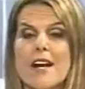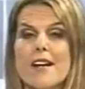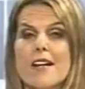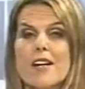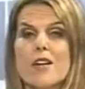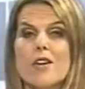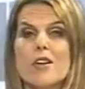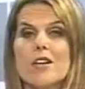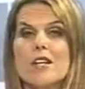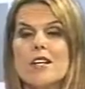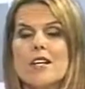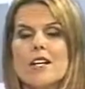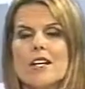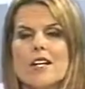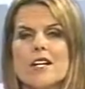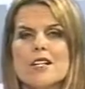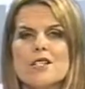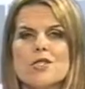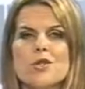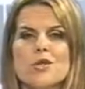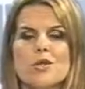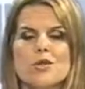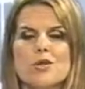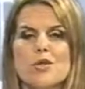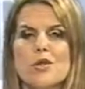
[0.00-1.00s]
es la recorrida que
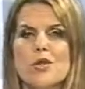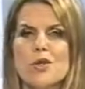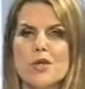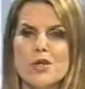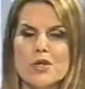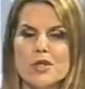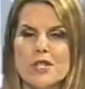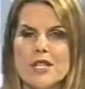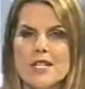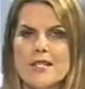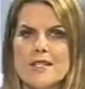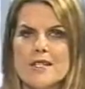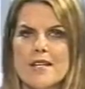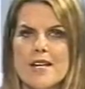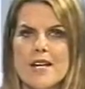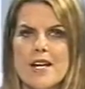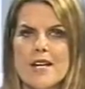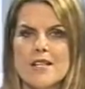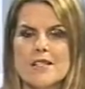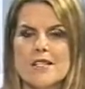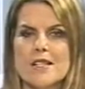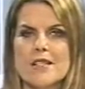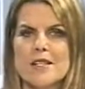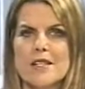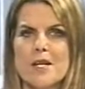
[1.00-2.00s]
hizo Todo
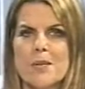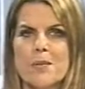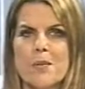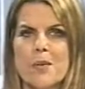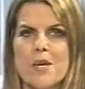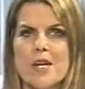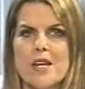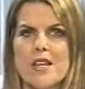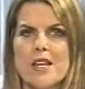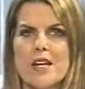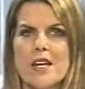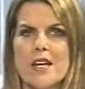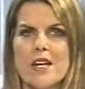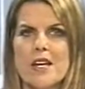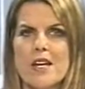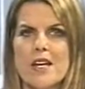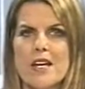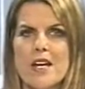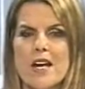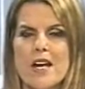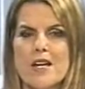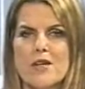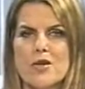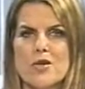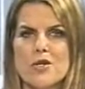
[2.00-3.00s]
Noticias después de
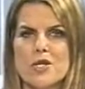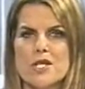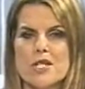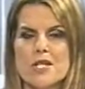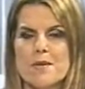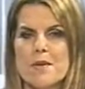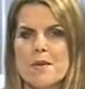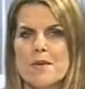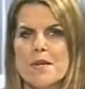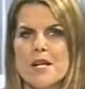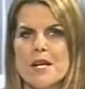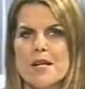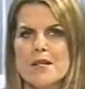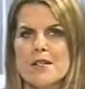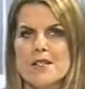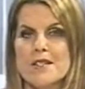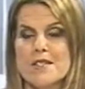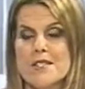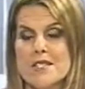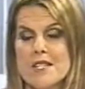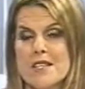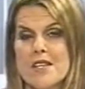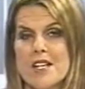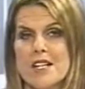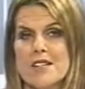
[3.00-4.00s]
que anoche se vivieran
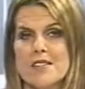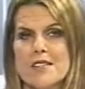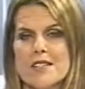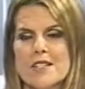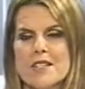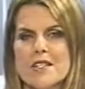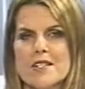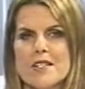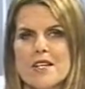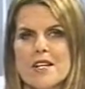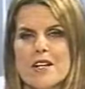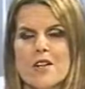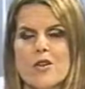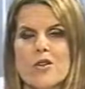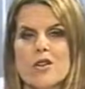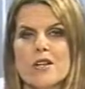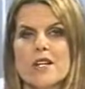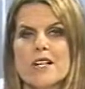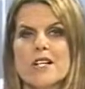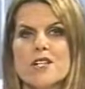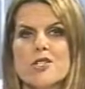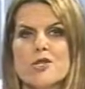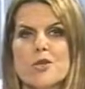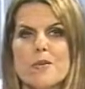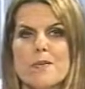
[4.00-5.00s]
incidentes en
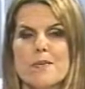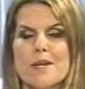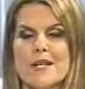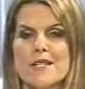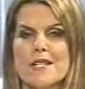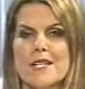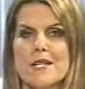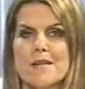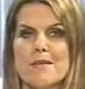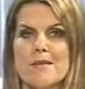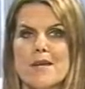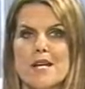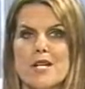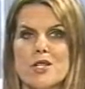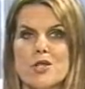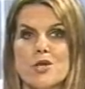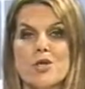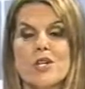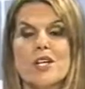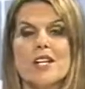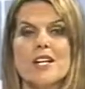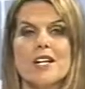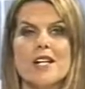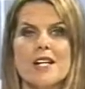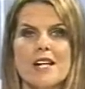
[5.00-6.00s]
Congreso, en Plaza de
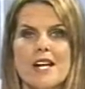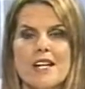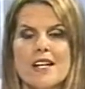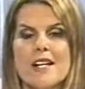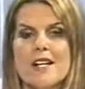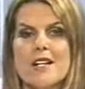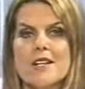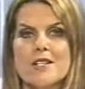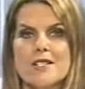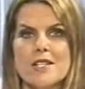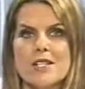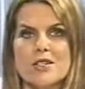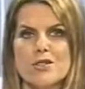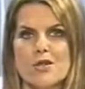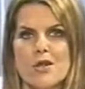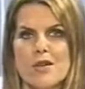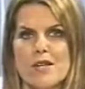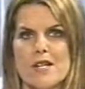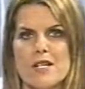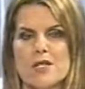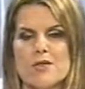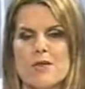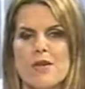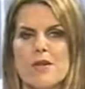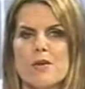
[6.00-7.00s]
Mayo y en general en el centro
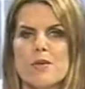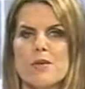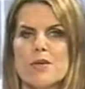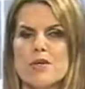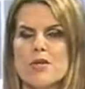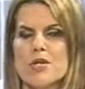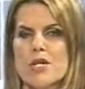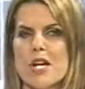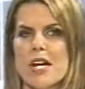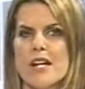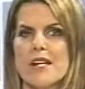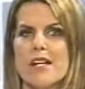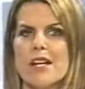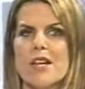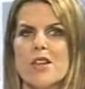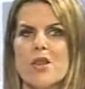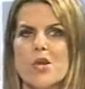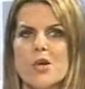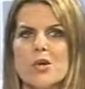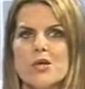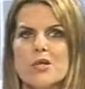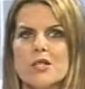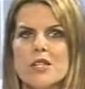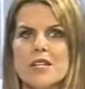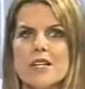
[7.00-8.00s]
de la ciudad de Buenos Aires,
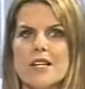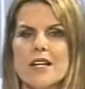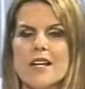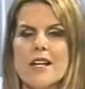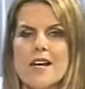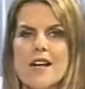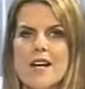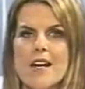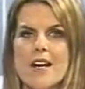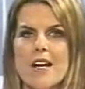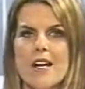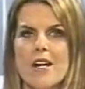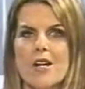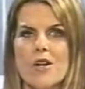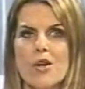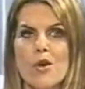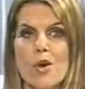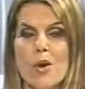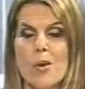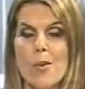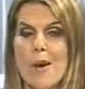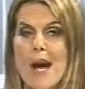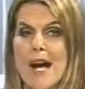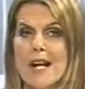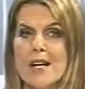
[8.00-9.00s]
donde
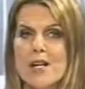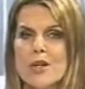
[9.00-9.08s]
los